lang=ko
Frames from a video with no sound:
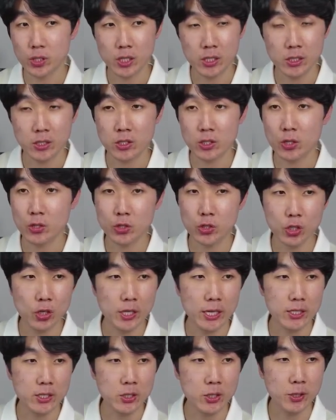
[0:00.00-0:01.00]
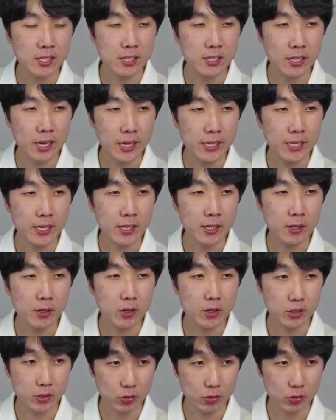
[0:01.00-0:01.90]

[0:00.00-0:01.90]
기능성은 뛰어나서 해당